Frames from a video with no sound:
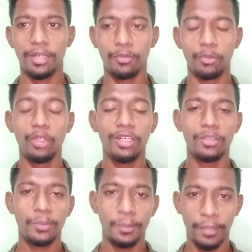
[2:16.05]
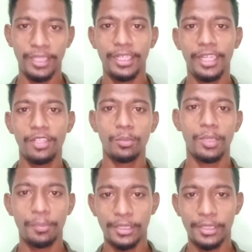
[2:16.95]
நான் உள்ளுக்குள்ளே வந்து பயந்துகிட்டே தான் வந்து